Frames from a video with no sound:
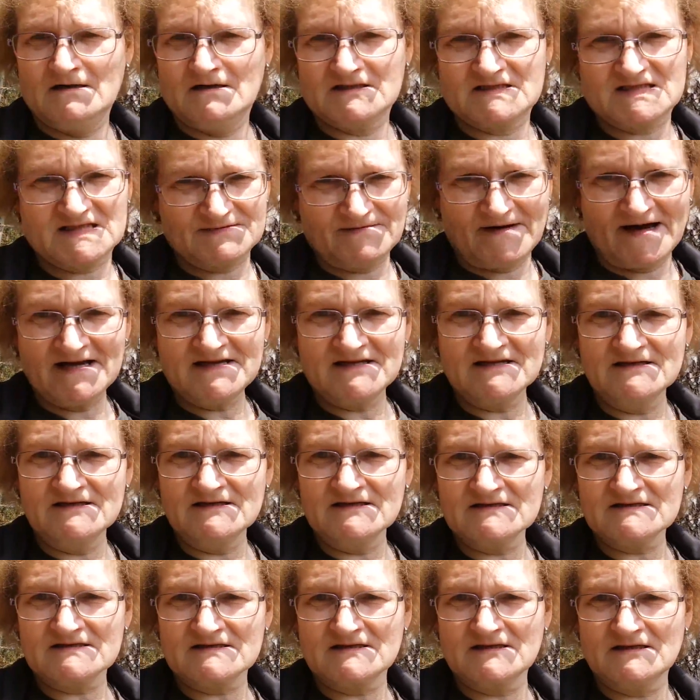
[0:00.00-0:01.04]
Das zweite
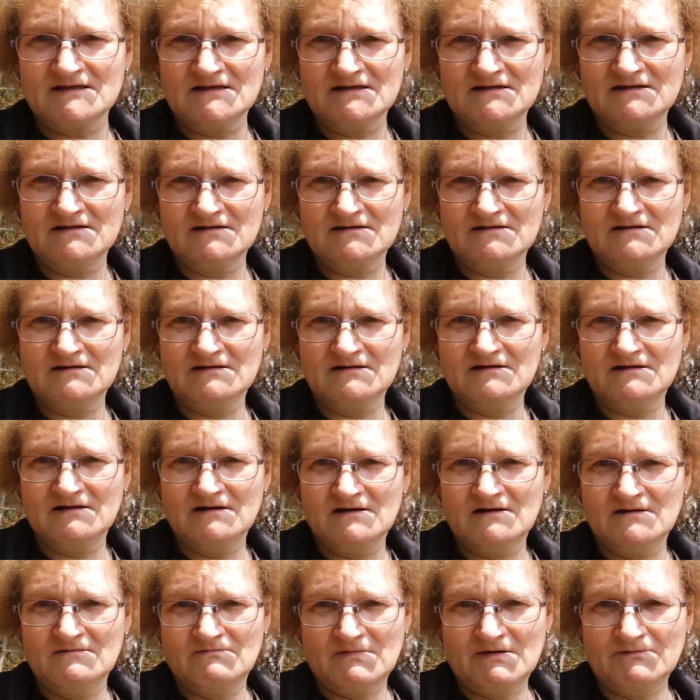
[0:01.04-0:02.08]
ist,
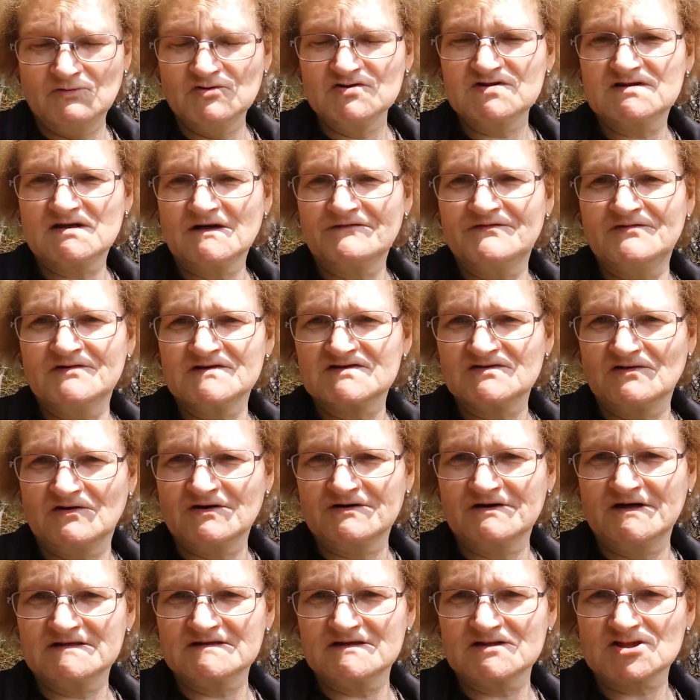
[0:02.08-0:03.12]
man muss dafür
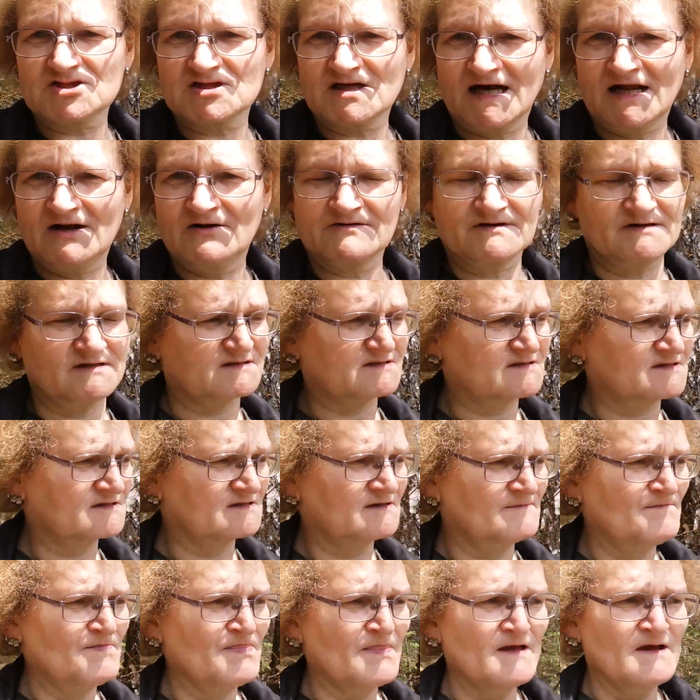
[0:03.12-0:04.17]
sorgen, dass es Strahlung ist.